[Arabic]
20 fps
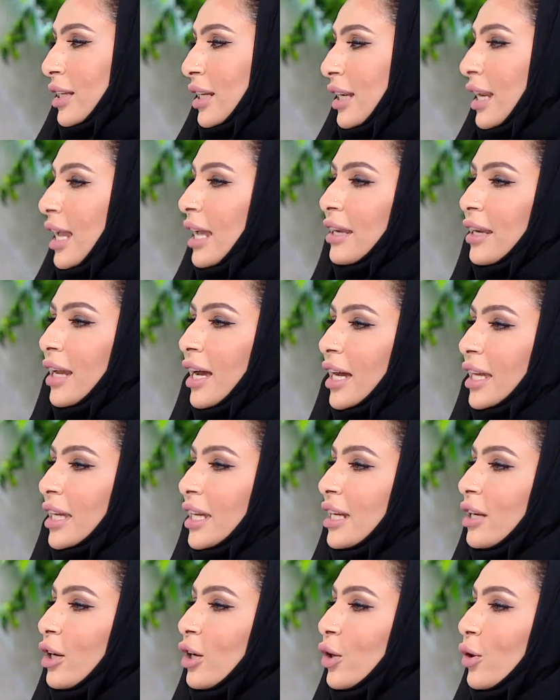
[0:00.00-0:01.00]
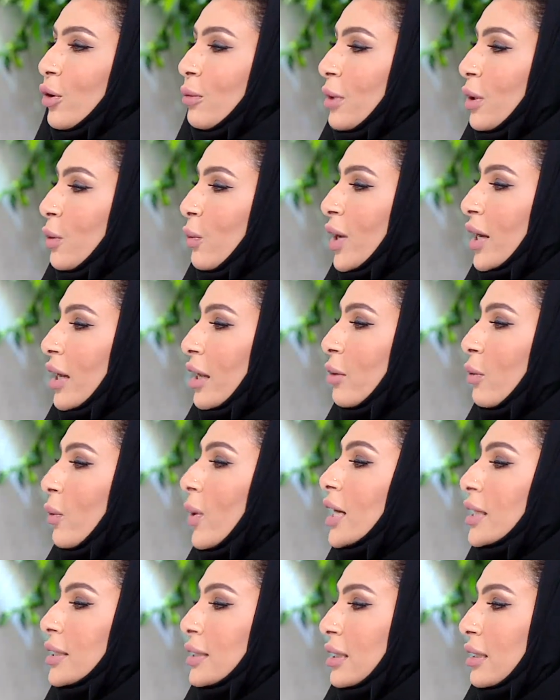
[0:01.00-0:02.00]
لان هاي اللي هم الوق...
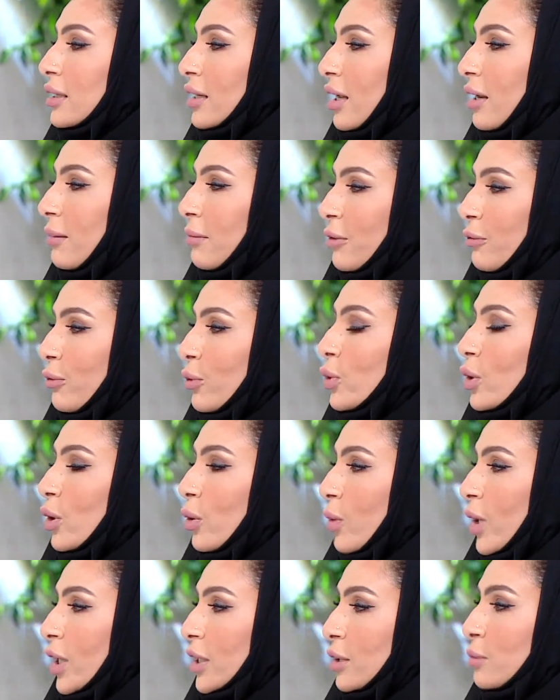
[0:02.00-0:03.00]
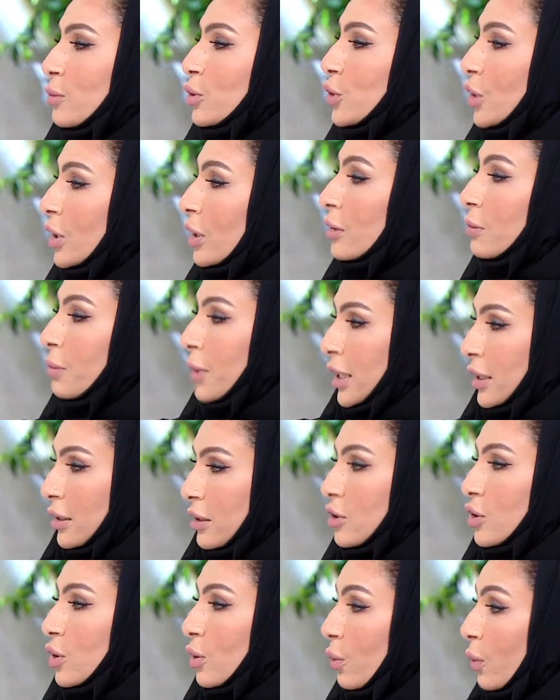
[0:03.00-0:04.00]
الوقتي نعم. المفعول الوقتي مجرد ما
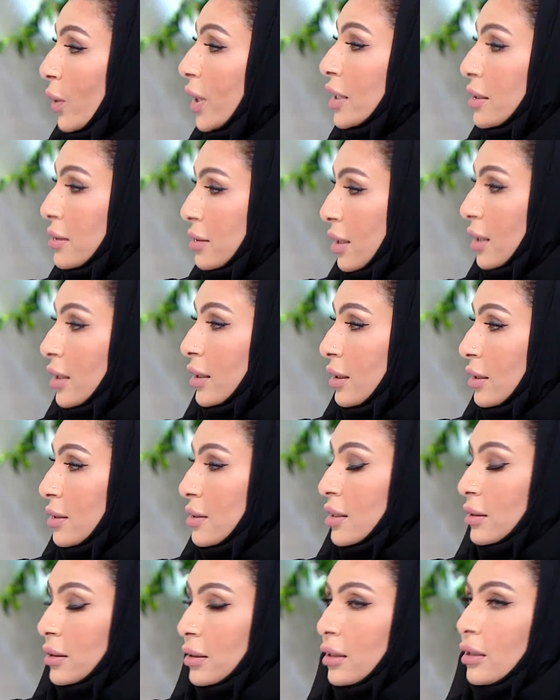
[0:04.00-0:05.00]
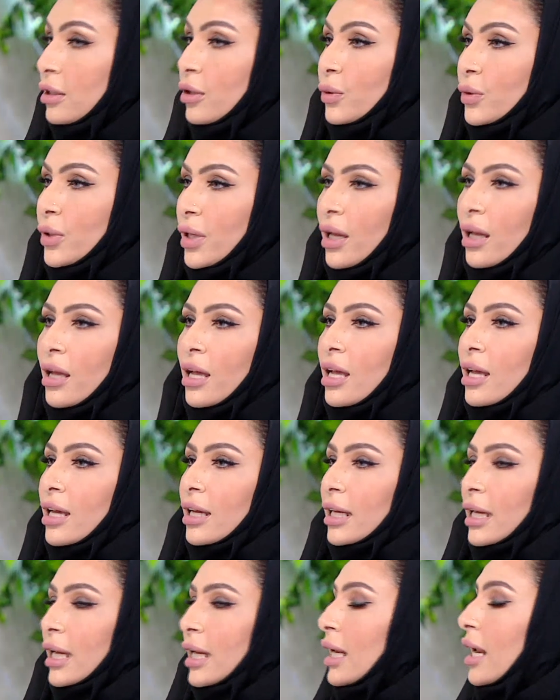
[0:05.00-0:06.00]
ينتشر وعي صحيح صدقيني هدى
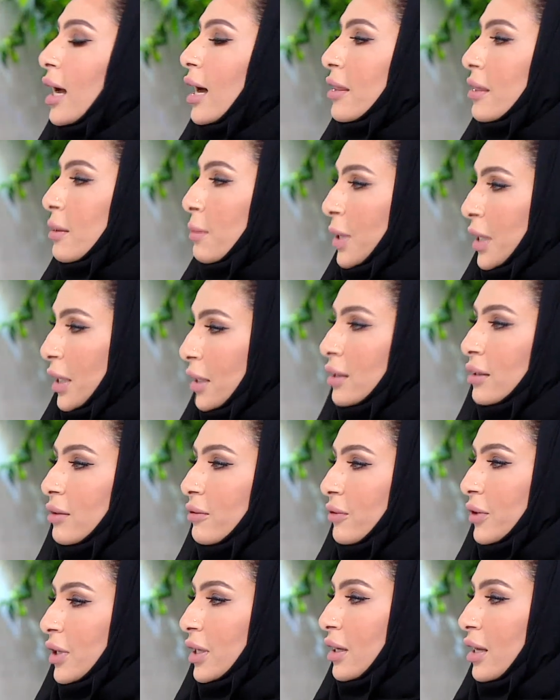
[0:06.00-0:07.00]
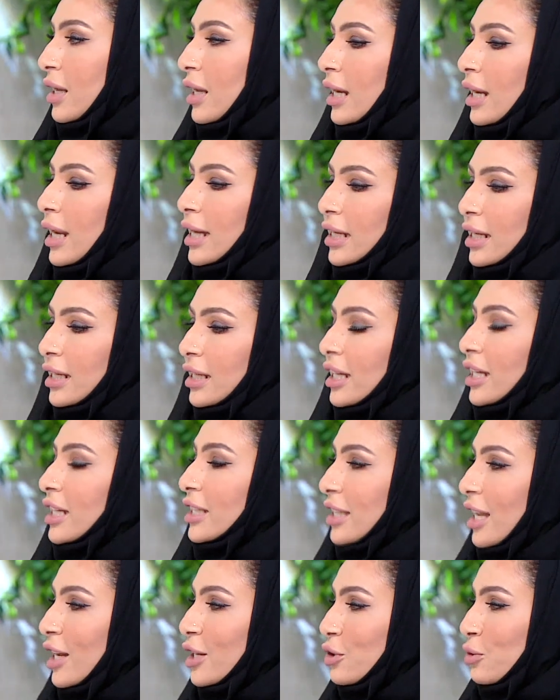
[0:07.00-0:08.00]
كل هذا بيختفي لكن
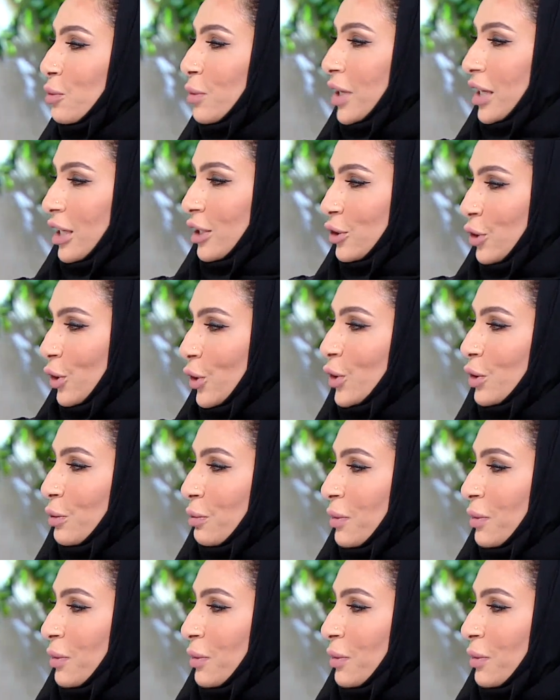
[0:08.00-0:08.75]
يحتاج جهد